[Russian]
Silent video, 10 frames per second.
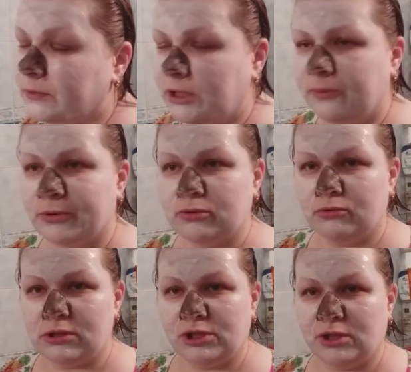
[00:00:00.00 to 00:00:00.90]
Или
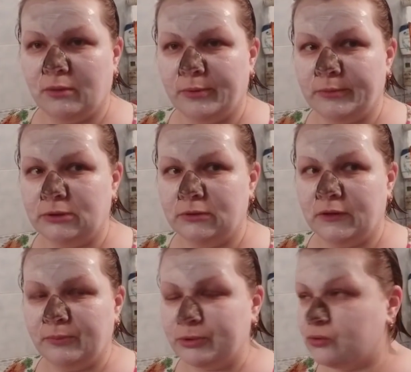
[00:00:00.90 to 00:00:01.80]
посуду сначала помыть.
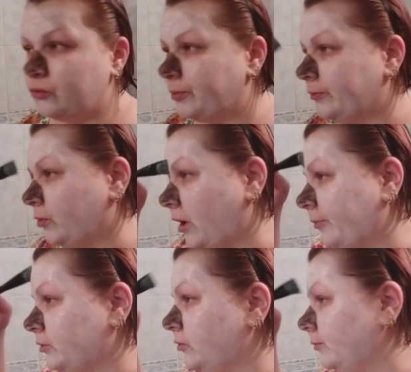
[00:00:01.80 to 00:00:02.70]
Наверное, посуду помою, а
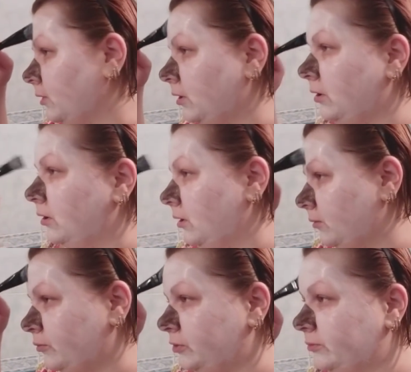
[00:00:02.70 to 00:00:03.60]
потом
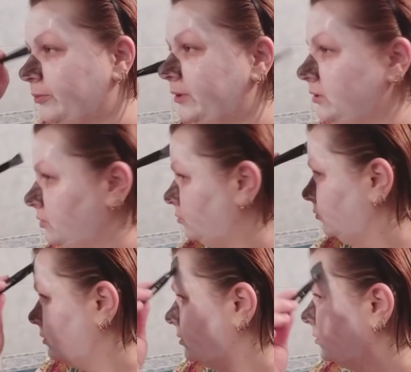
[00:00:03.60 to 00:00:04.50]
будем
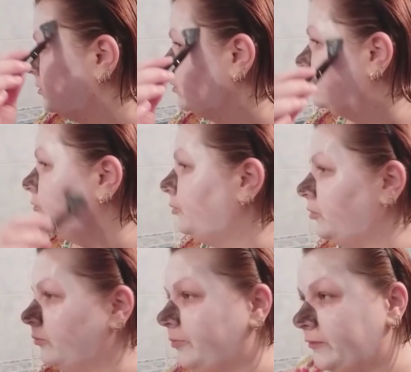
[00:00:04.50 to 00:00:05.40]
пылесосить.
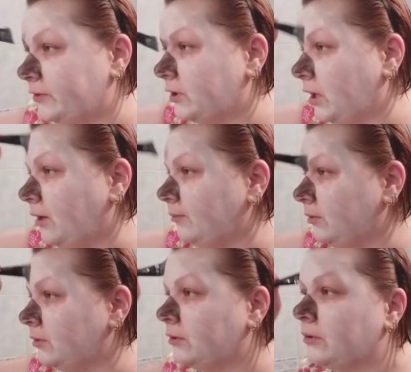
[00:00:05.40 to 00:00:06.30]
Уберем по верхам.
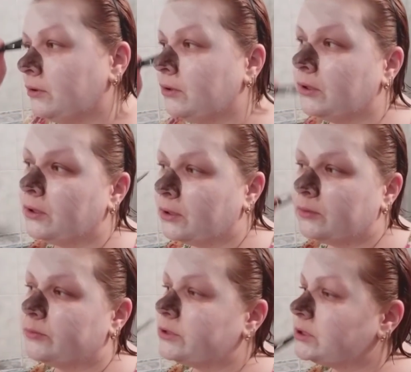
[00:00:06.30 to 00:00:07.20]

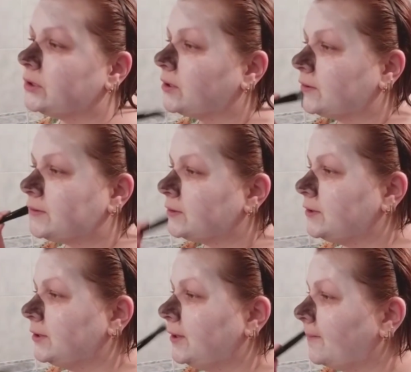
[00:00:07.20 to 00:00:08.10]
Быстренько все
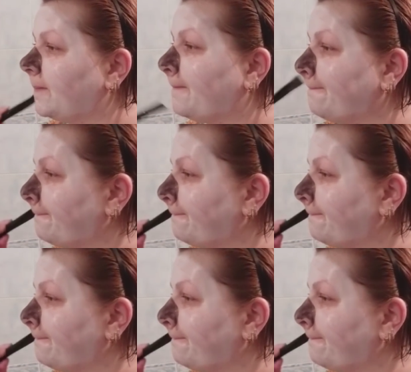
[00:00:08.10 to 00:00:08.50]
сделаем.